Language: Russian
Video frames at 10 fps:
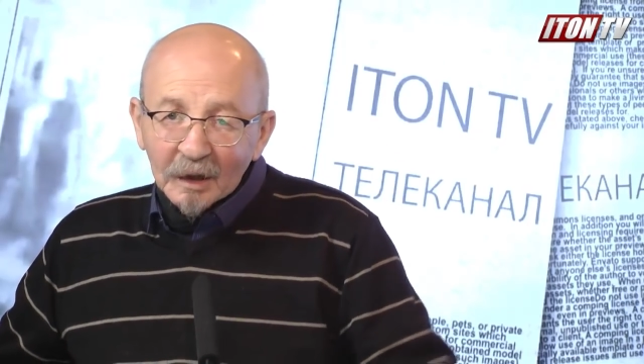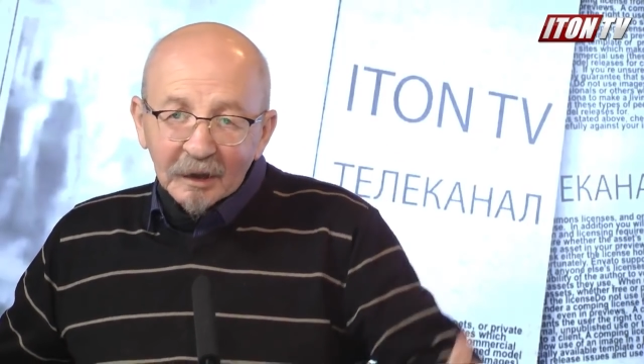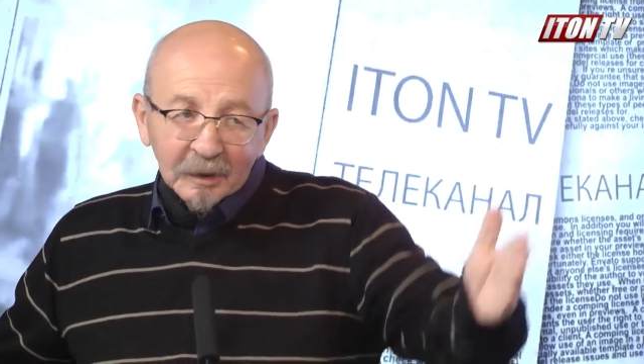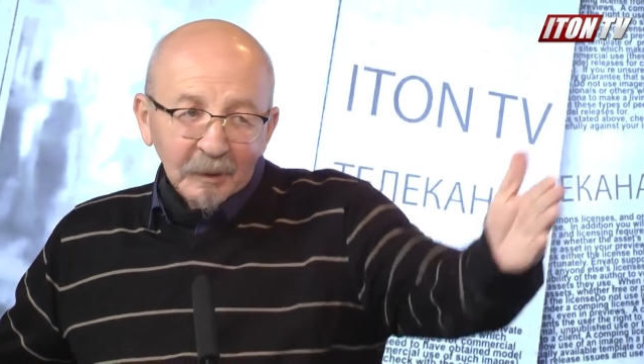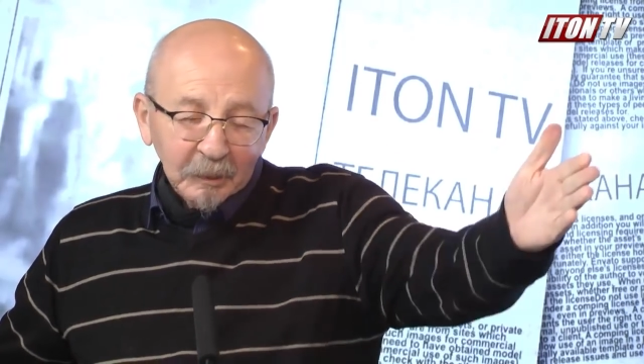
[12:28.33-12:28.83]

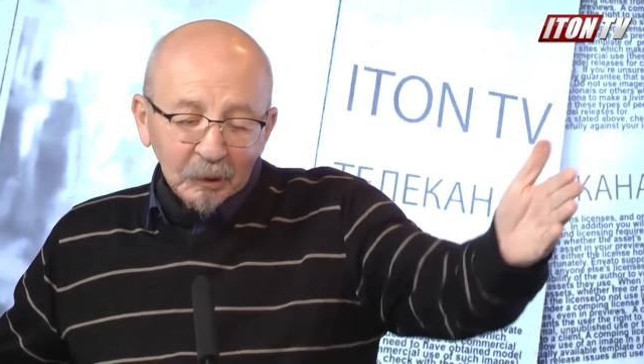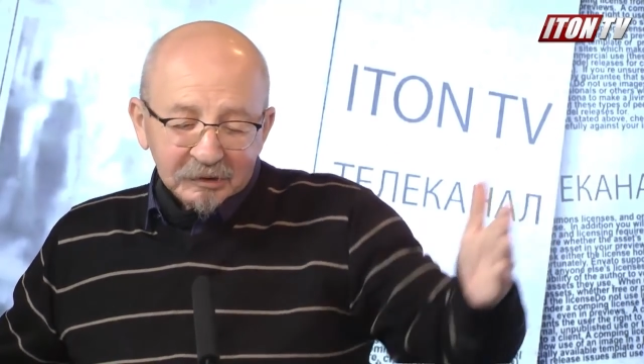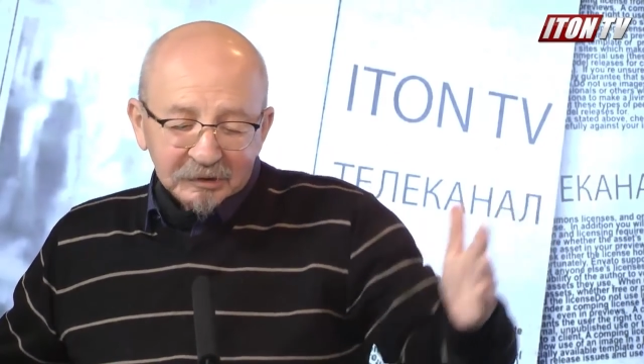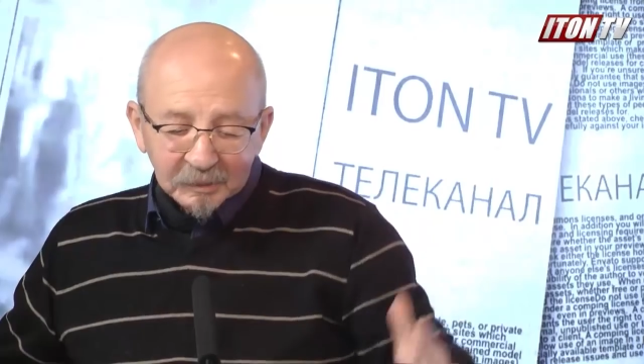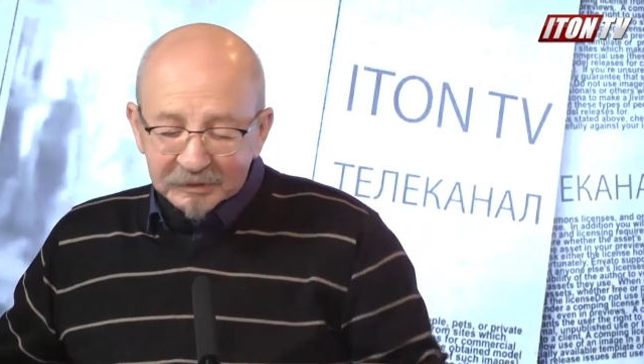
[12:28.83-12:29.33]
И моим
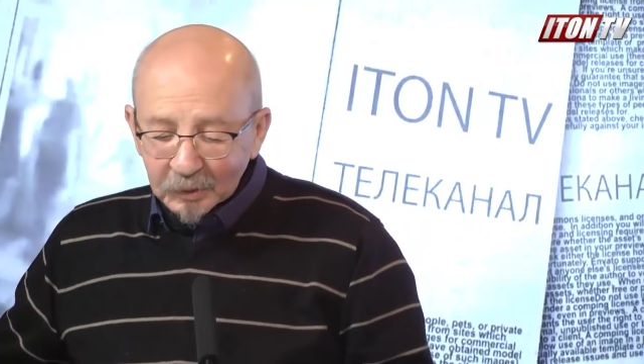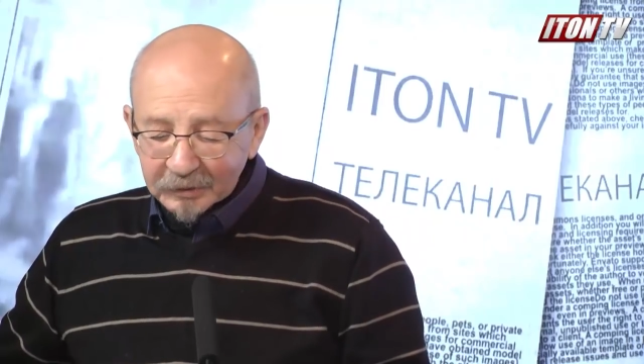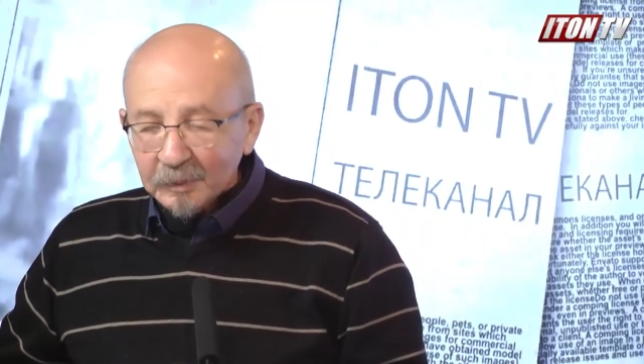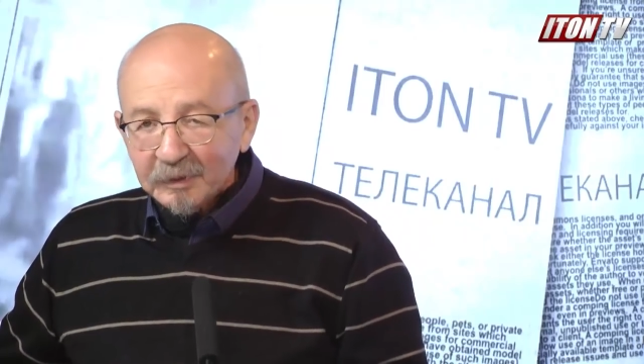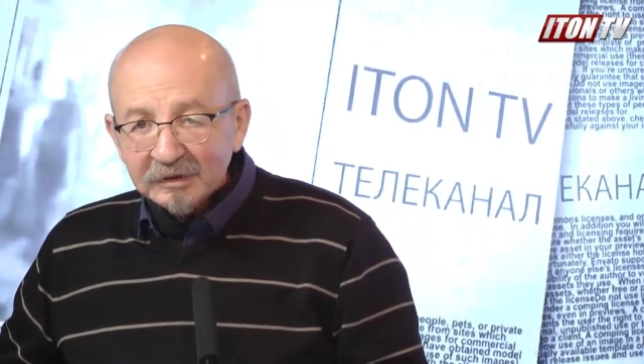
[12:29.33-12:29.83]
гостем
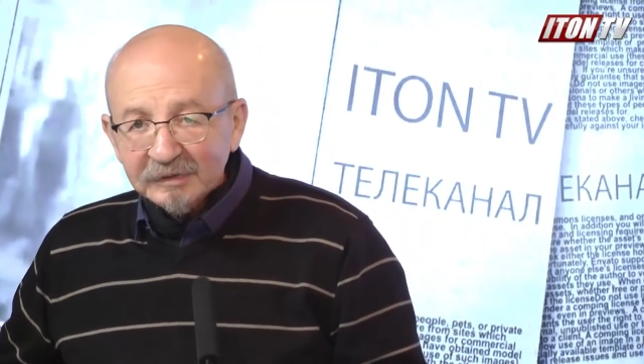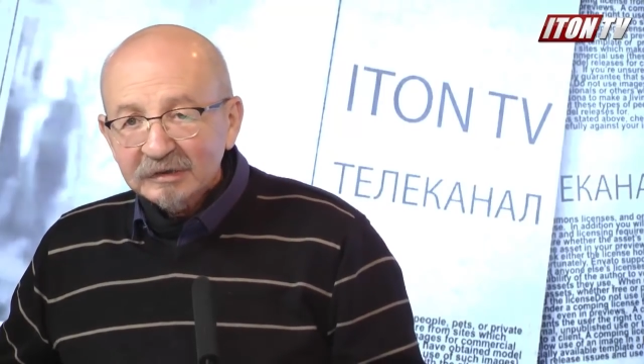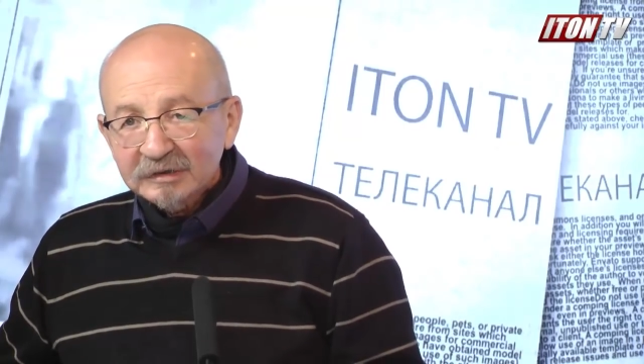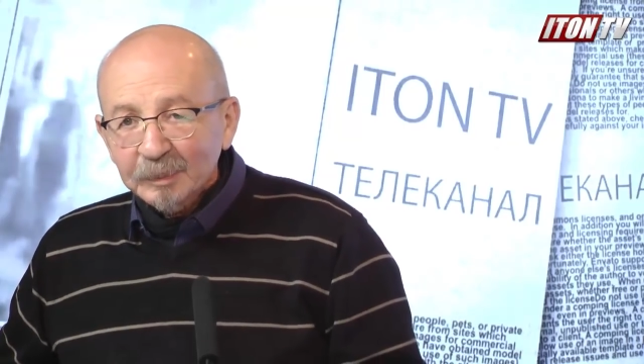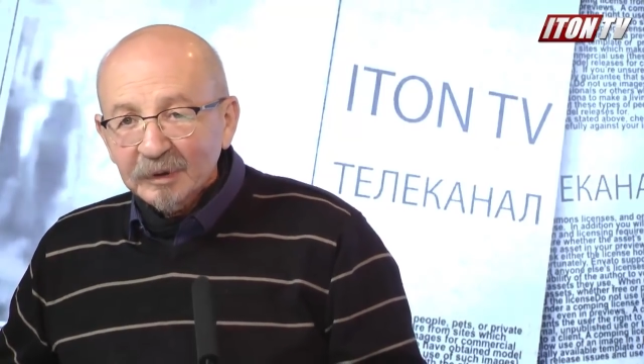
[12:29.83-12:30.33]
сегодня был
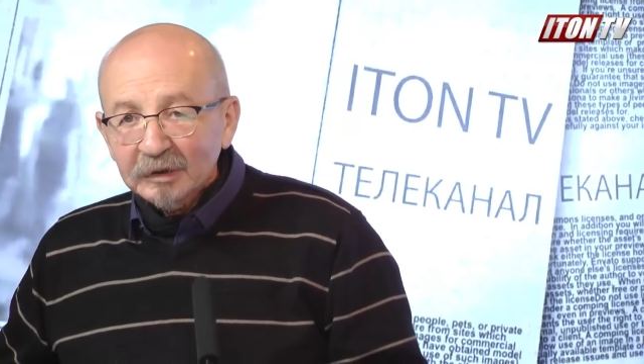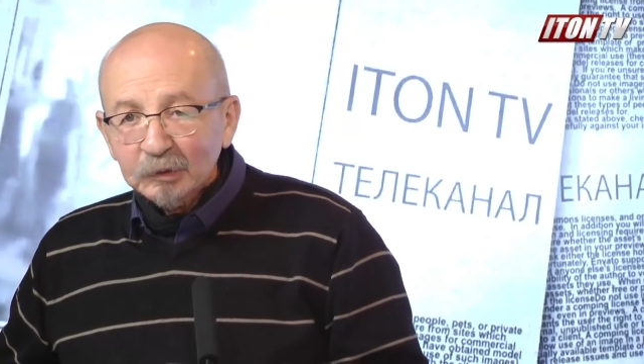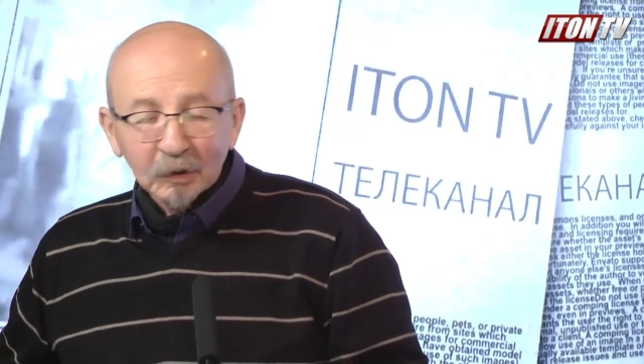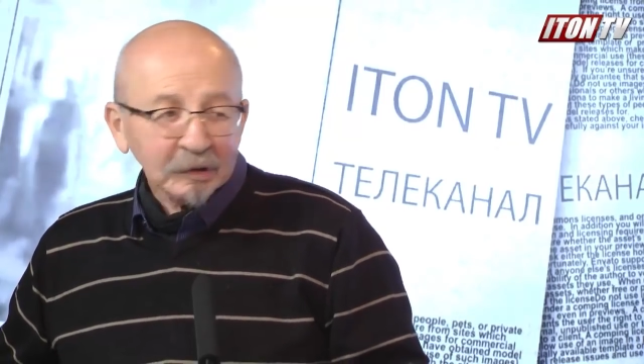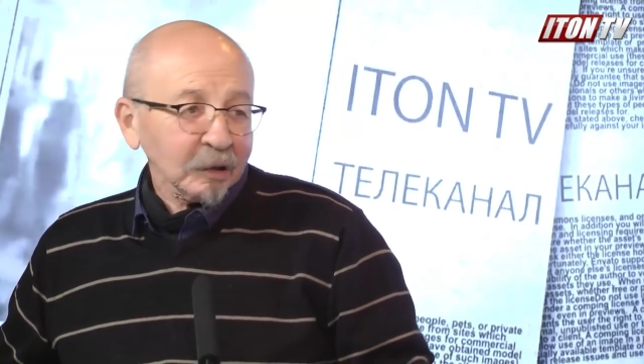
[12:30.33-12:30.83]
известный
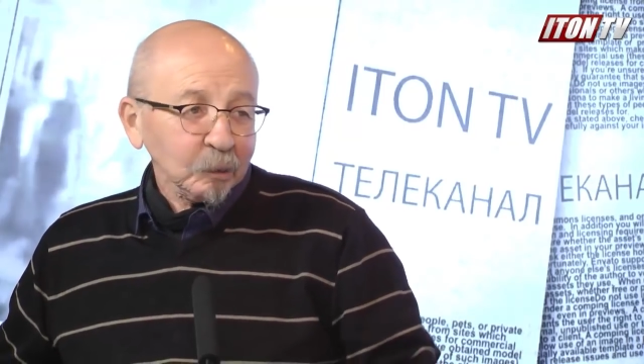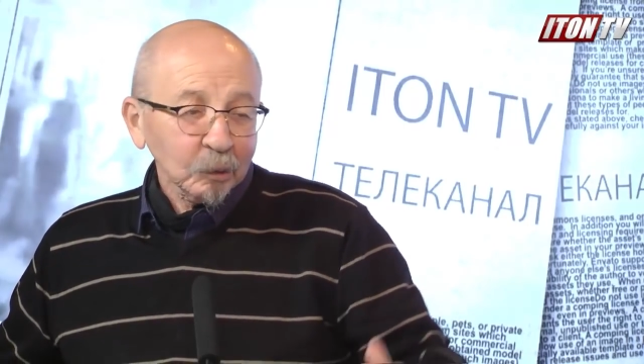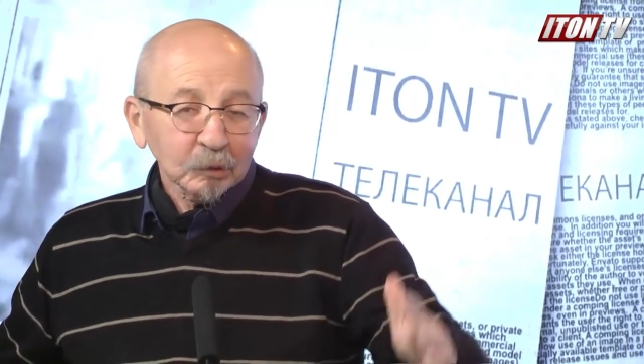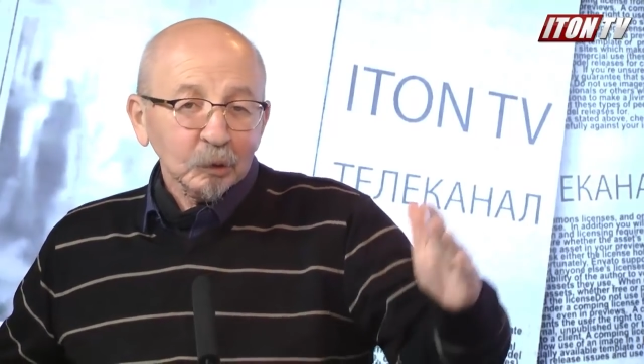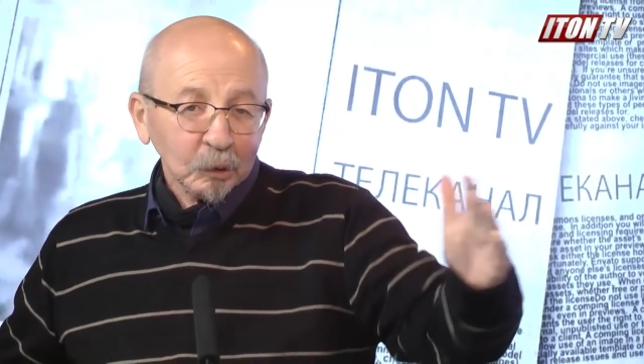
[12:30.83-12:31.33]
политолог и
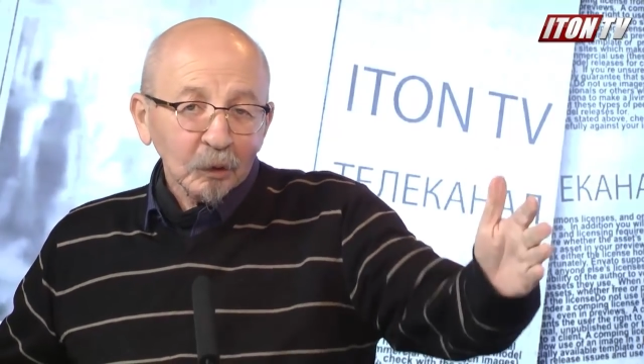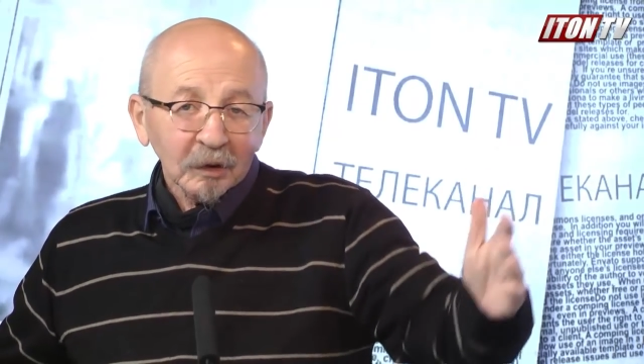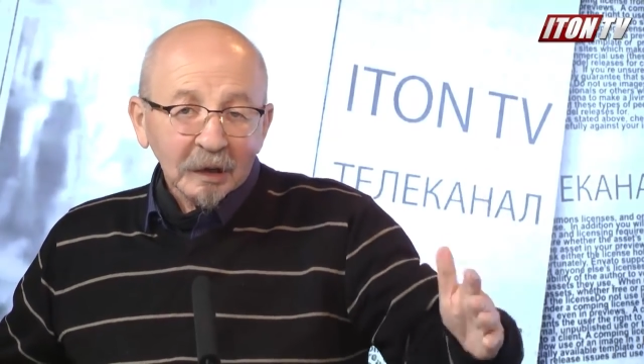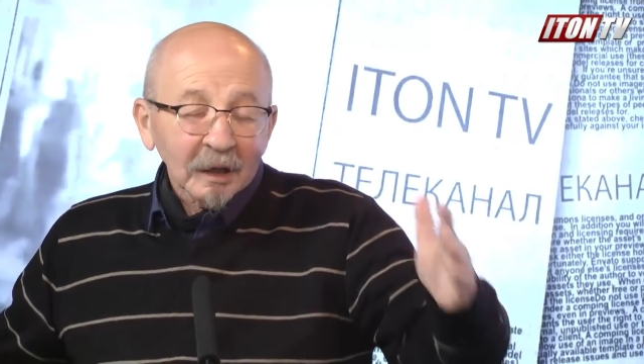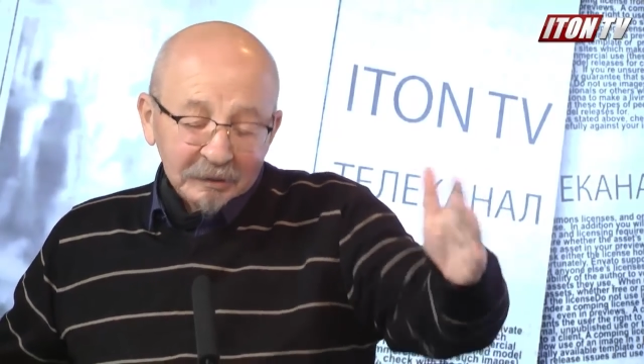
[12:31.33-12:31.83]
культуролог